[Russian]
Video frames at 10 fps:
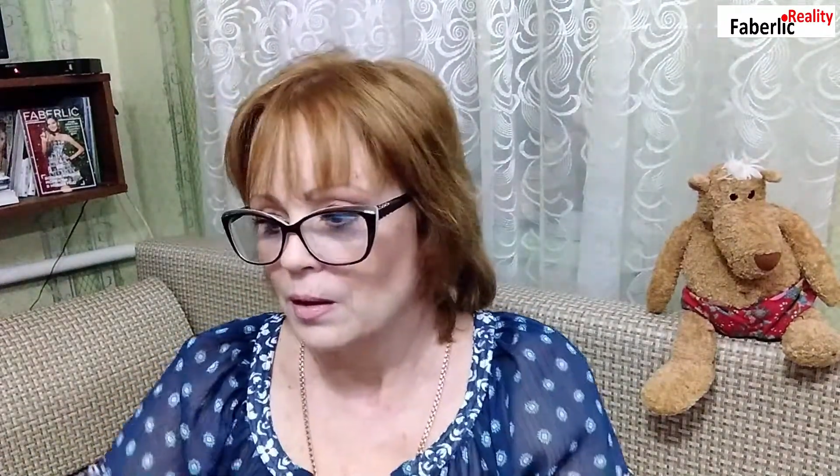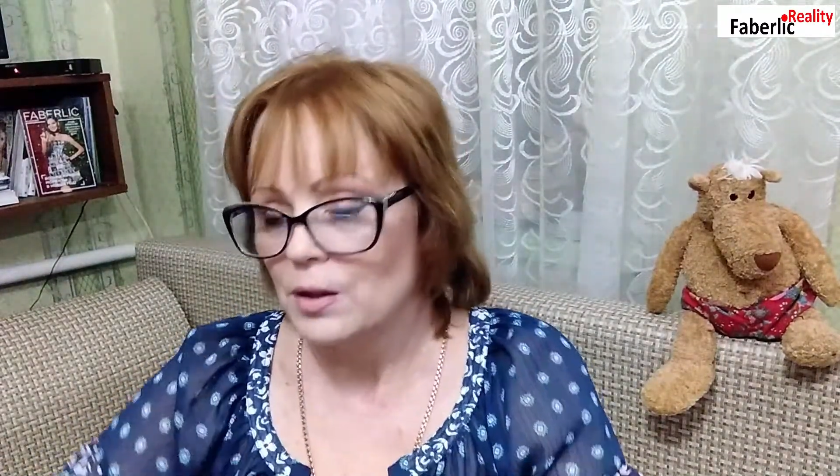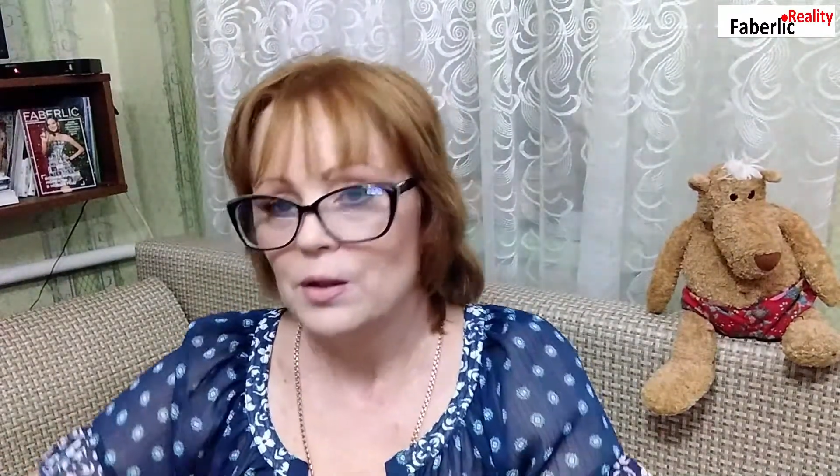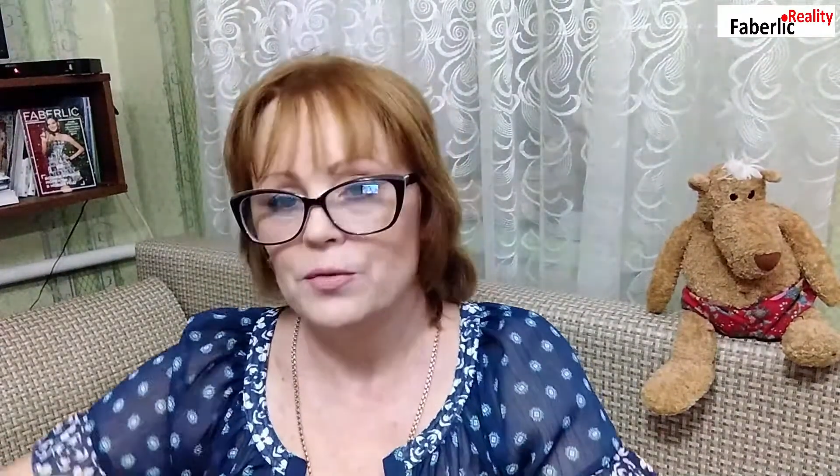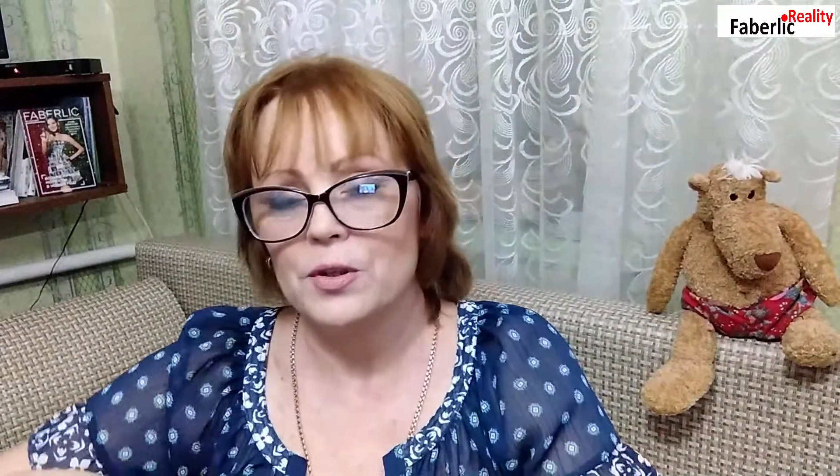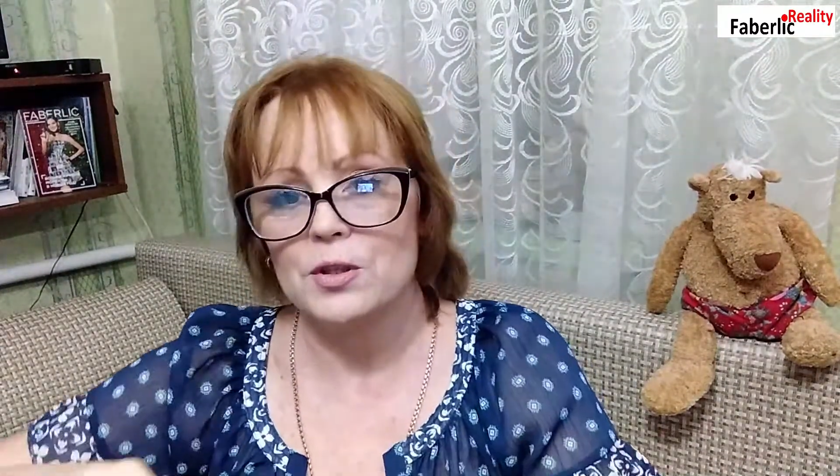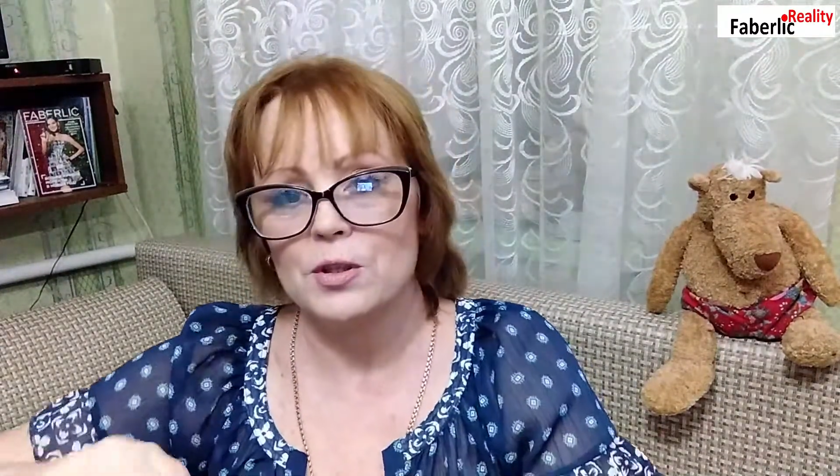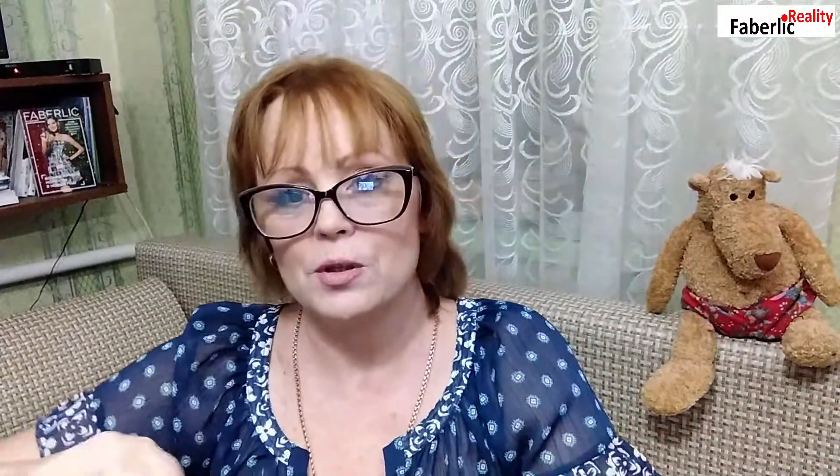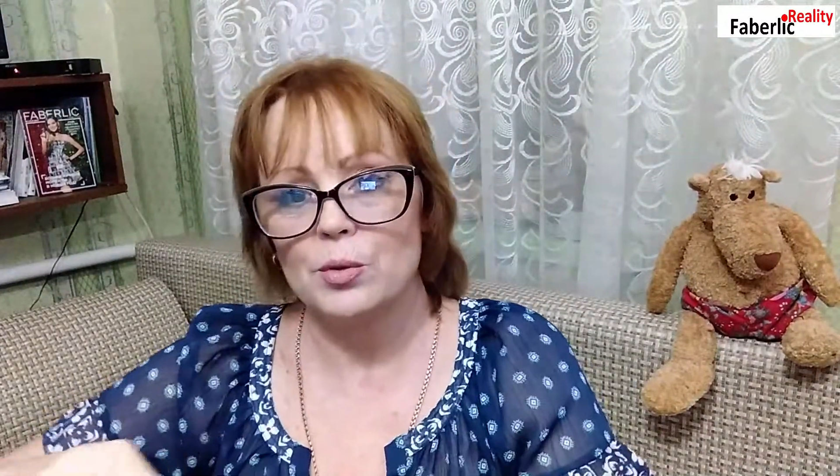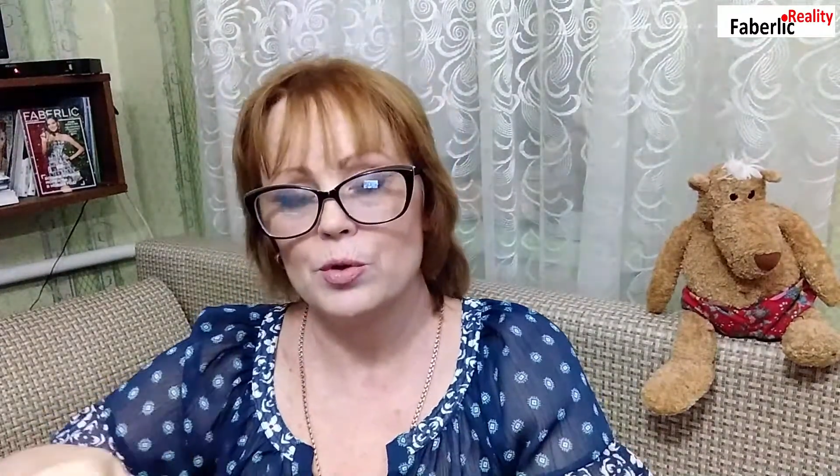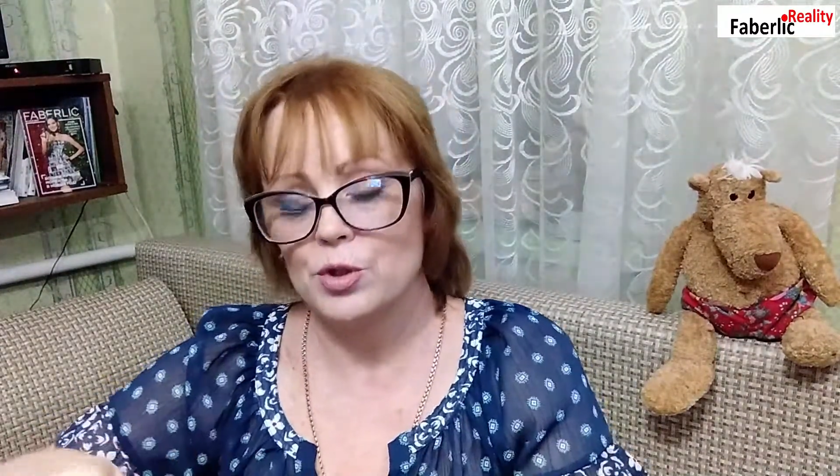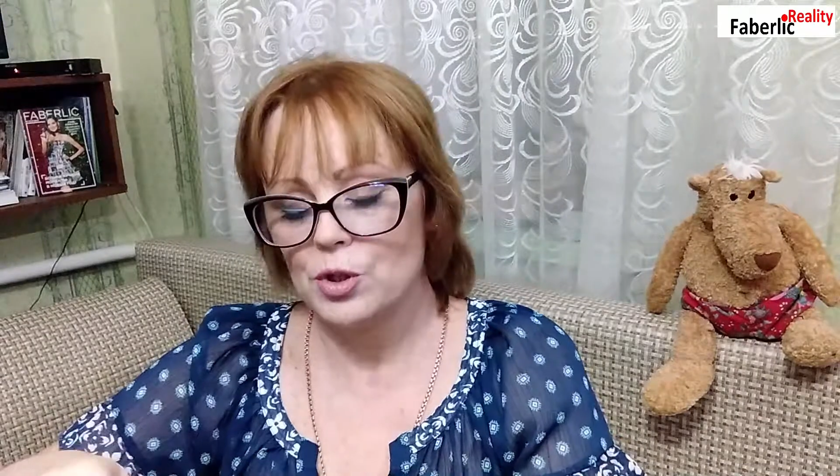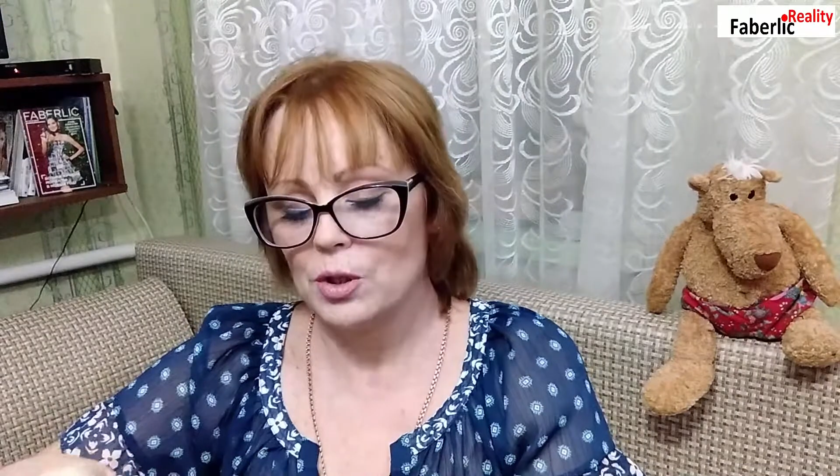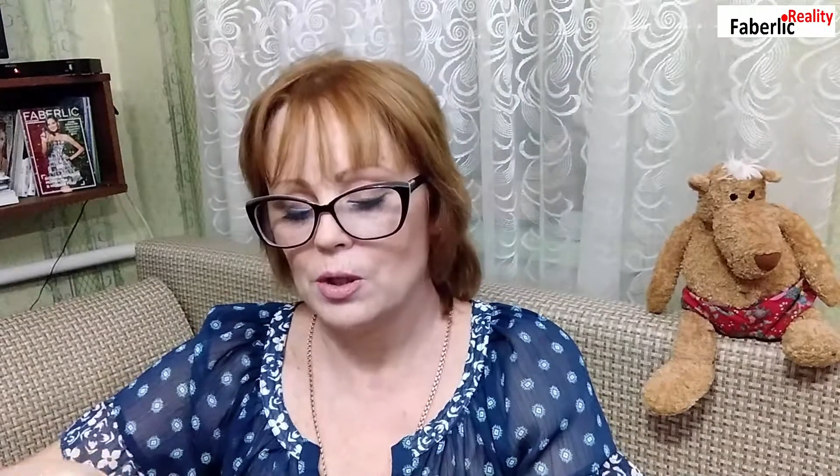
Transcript: и фиксирующий